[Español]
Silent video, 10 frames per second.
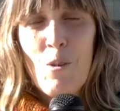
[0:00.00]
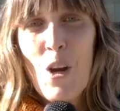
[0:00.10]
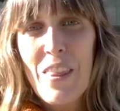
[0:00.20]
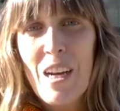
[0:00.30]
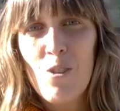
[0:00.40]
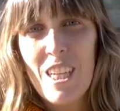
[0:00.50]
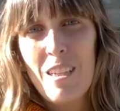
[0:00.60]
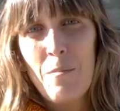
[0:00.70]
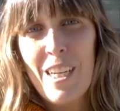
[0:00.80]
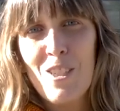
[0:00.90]
Bueno, hace
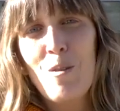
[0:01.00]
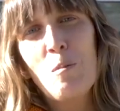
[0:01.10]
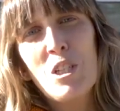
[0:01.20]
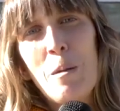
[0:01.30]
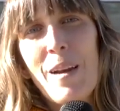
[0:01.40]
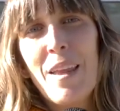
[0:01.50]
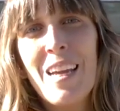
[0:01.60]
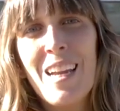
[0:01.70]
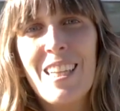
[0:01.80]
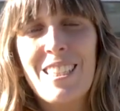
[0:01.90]
algunas semanas tuvimos el
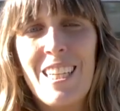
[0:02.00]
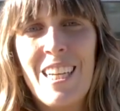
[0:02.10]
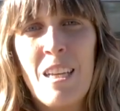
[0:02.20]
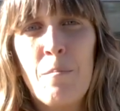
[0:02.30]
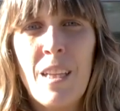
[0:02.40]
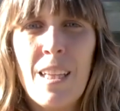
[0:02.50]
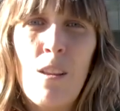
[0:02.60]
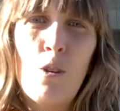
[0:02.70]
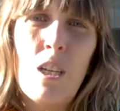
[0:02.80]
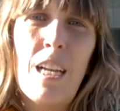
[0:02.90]
placer de ser
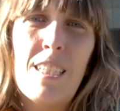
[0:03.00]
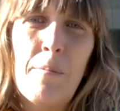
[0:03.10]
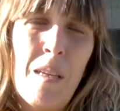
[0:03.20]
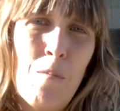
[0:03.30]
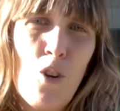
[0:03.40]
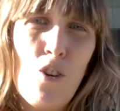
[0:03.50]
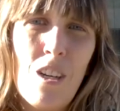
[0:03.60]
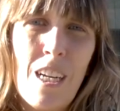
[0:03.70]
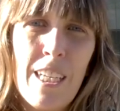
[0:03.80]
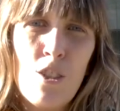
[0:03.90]
invitados al séptimo
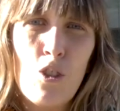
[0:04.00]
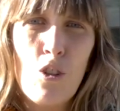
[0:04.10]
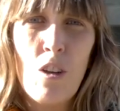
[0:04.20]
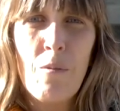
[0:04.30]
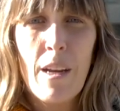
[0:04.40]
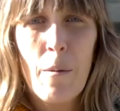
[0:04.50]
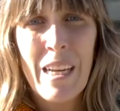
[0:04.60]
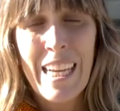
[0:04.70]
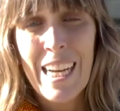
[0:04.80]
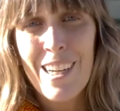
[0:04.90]
Congreso
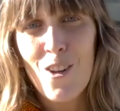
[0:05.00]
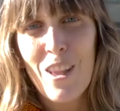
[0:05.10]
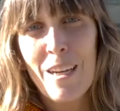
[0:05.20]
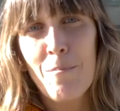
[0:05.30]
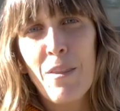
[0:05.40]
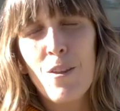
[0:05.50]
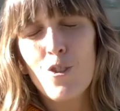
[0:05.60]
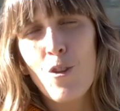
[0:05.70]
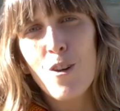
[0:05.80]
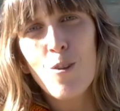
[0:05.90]
Iberoamericano de
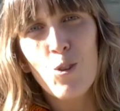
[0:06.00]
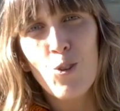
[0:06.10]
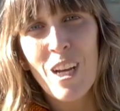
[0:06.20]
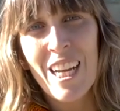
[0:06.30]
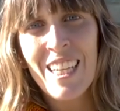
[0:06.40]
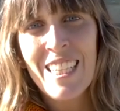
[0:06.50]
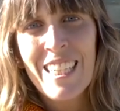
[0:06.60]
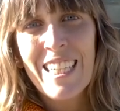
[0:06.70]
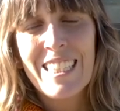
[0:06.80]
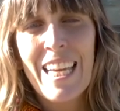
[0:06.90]
Animación Sociocultural
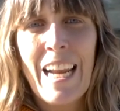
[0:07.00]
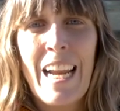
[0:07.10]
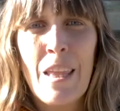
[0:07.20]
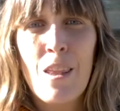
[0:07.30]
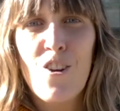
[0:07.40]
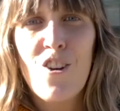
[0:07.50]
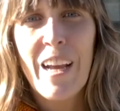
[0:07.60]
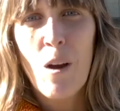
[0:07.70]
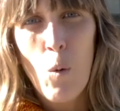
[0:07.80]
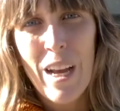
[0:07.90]
que se realizó
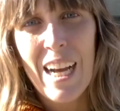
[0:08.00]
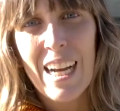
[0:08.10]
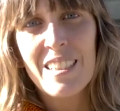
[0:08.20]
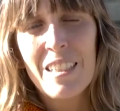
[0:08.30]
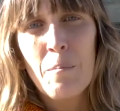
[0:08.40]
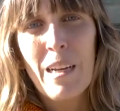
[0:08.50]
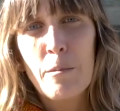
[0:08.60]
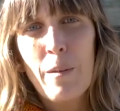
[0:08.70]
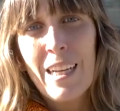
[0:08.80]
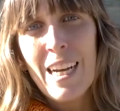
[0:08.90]
en Cuenca para
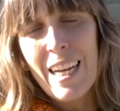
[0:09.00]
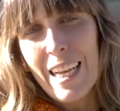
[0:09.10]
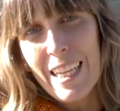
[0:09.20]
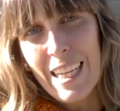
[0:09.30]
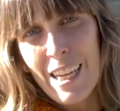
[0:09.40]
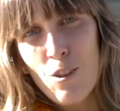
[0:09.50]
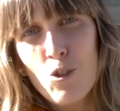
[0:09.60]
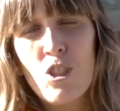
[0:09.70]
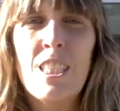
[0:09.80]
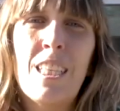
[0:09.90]
explicar en qué
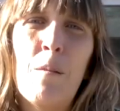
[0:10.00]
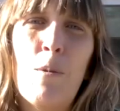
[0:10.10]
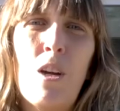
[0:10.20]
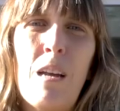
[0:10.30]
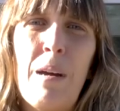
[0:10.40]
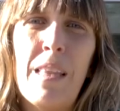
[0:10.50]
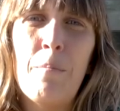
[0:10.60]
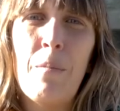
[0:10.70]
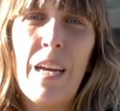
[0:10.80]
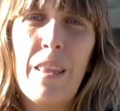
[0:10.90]
consiste el programa
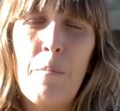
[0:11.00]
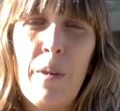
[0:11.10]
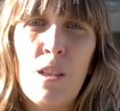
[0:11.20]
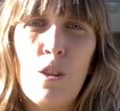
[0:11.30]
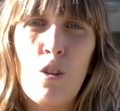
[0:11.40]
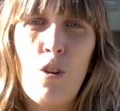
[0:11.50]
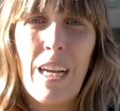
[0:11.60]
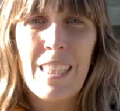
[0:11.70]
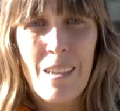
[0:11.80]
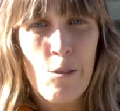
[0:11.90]
de envejecimiento
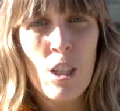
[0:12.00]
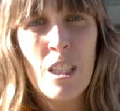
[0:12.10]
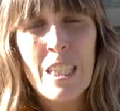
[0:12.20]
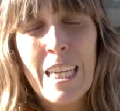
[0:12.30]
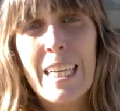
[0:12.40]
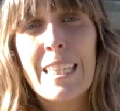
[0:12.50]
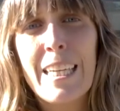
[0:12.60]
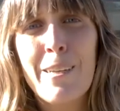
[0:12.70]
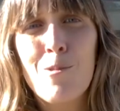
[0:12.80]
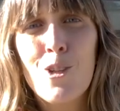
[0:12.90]
activo que
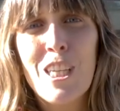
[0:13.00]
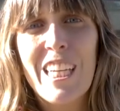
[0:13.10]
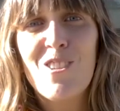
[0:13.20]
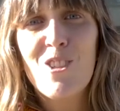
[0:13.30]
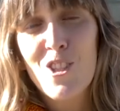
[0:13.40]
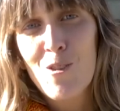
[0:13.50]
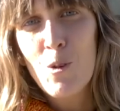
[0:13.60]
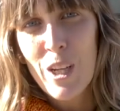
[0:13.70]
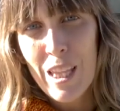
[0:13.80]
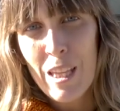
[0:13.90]
tenemos en nuestro
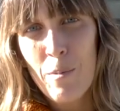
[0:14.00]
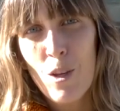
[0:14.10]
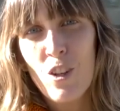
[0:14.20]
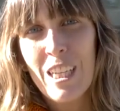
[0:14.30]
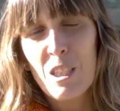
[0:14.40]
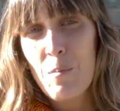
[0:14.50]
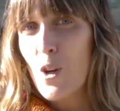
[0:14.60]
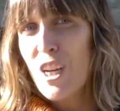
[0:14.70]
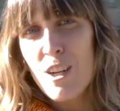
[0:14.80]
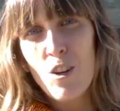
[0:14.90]
municipio y que es
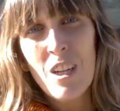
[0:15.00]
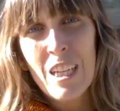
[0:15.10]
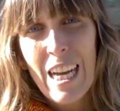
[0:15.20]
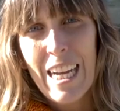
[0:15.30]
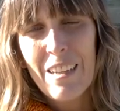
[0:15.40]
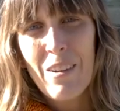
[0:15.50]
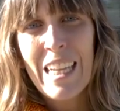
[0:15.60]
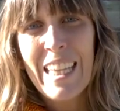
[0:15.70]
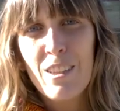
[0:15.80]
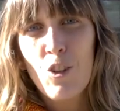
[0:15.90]
pionero a
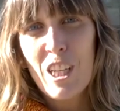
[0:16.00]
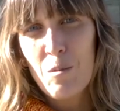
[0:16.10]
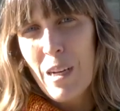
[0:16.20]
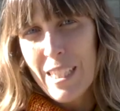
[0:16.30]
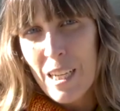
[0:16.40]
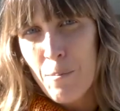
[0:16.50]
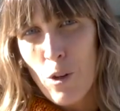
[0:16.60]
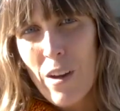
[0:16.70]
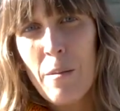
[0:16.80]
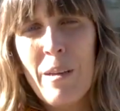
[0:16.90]
nivel de toda España y
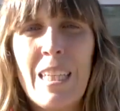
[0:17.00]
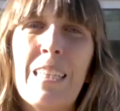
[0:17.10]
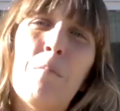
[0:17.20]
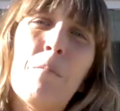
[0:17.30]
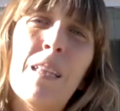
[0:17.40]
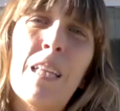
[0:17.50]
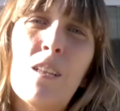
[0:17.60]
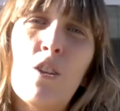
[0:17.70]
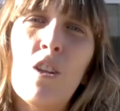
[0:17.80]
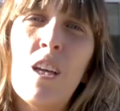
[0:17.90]
probablemente también
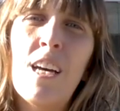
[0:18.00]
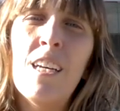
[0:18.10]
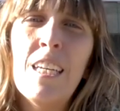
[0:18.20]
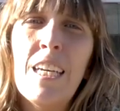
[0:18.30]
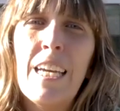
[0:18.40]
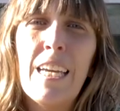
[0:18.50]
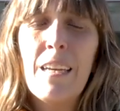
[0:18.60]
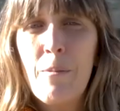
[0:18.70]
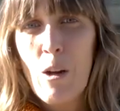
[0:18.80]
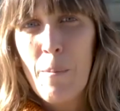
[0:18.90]
de toda
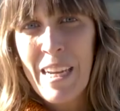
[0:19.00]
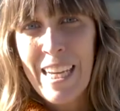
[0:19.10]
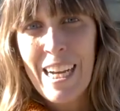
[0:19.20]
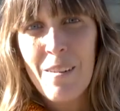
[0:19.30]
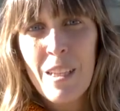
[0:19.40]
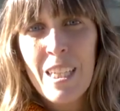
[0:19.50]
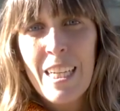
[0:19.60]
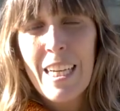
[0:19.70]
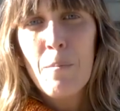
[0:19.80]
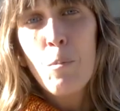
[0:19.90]
eh, Iberoamérica.
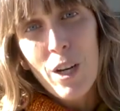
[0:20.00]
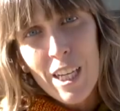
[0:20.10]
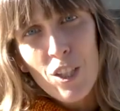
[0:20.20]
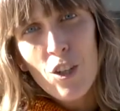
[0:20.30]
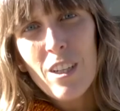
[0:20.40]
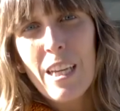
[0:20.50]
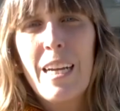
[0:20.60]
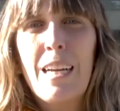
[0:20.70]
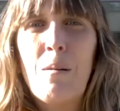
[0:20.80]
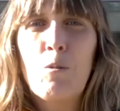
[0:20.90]
Eh, por ello,
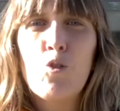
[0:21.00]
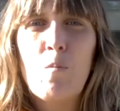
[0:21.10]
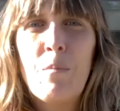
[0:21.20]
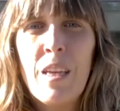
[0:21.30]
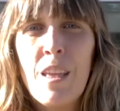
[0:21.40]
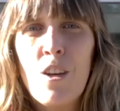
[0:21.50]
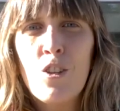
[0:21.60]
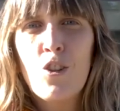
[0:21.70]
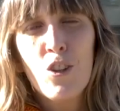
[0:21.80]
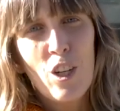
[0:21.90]
eh, grabamos un
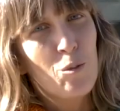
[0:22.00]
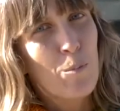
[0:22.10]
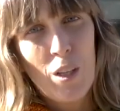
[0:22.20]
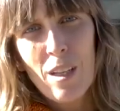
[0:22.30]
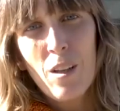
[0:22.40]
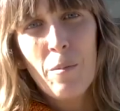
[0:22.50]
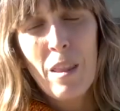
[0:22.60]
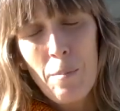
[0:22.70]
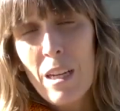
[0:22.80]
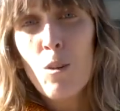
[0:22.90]
vídeo donde los
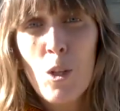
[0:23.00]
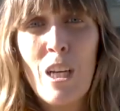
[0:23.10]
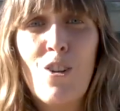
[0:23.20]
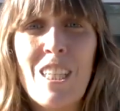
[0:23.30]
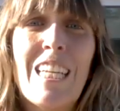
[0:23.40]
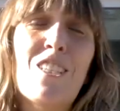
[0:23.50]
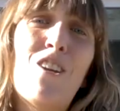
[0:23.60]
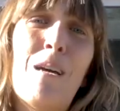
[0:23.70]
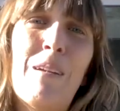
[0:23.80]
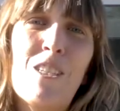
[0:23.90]
principales protagonistas
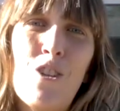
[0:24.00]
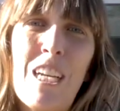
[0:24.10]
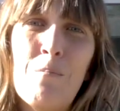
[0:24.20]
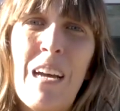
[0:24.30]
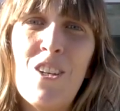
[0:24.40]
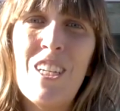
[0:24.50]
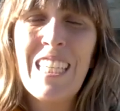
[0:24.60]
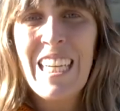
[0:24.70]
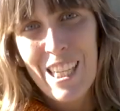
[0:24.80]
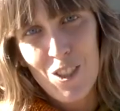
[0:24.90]
son las personas
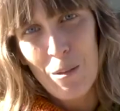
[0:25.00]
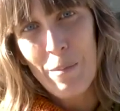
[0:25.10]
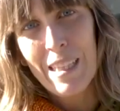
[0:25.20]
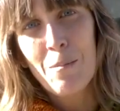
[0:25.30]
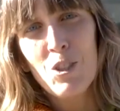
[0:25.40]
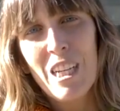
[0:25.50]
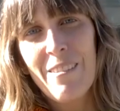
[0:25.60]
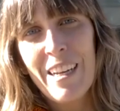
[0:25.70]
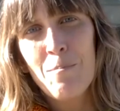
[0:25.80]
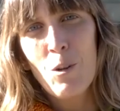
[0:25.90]
mayores que os invitamos a
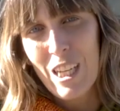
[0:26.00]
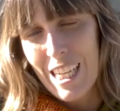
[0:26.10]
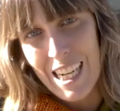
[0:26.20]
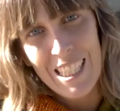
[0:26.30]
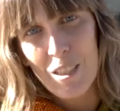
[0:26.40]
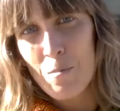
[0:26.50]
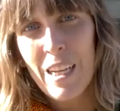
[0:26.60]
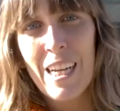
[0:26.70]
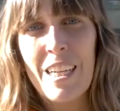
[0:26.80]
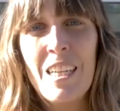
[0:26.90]
ver porque en él se
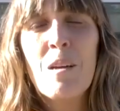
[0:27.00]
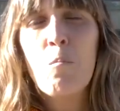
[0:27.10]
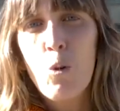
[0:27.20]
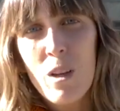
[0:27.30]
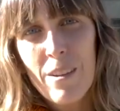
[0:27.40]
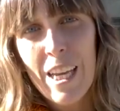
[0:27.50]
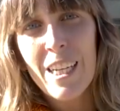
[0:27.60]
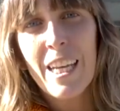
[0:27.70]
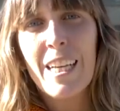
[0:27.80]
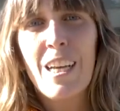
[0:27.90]
explican muy
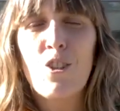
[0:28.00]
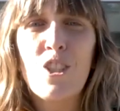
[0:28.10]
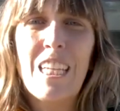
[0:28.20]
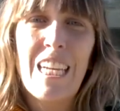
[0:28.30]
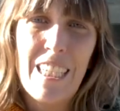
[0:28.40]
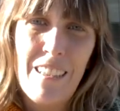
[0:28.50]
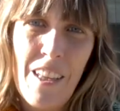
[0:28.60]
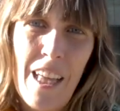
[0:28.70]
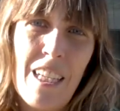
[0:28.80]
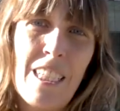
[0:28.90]
bien en qué consisten las
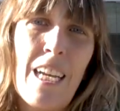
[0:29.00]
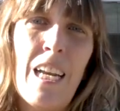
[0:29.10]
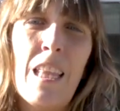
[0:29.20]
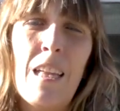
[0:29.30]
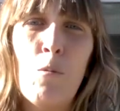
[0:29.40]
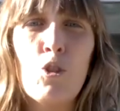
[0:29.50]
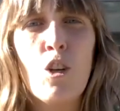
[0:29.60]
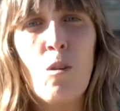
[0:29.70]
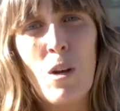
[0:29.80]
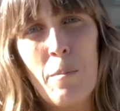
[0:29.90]
actividades que realizamos
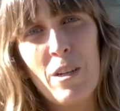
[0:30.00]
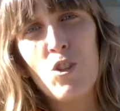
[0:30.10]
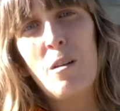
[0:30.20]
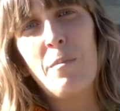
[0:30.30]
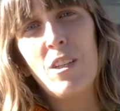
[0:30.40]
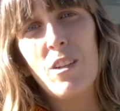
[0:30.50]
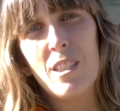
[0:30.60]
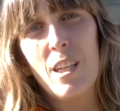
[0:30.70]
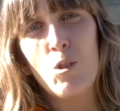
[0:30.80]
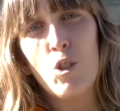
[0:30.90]
y cómo las las personas
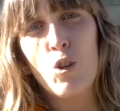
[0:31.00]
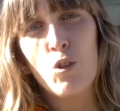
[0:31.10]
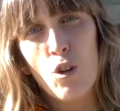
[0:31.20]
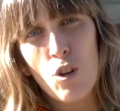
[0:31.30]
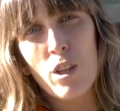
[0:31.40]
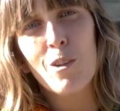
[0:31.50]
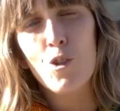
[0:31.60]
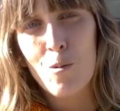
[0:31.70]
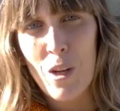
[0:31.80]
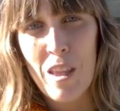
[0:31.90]
mayores de nuestro entorno, de
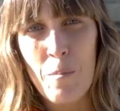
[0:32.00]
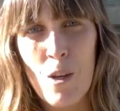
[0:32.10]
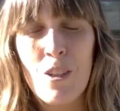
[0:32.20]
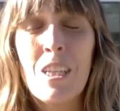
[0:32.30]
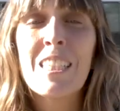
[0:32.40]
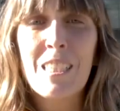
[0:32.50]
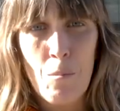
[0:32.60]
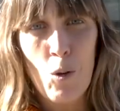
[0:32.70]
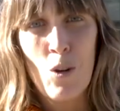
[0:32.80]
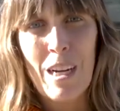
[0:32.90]
nuestro municipio, se
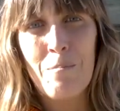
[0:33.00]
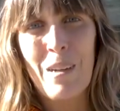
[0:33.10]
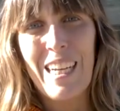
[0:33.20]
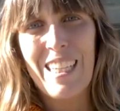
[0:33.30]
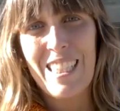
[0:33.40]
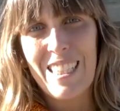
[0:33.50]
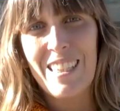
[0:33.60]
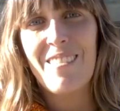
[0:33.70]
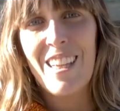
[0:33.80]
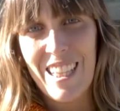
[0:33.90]
involucran para que estas
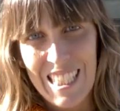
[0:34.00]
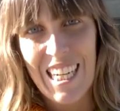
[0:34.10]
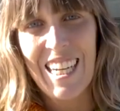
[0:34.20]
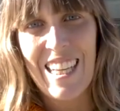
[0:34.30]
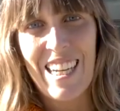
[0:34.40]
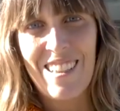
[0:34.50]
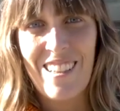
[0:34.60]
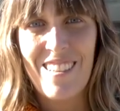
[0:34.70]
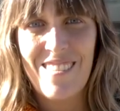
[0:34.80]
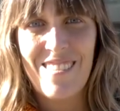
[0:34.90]
actividades salgan adelante.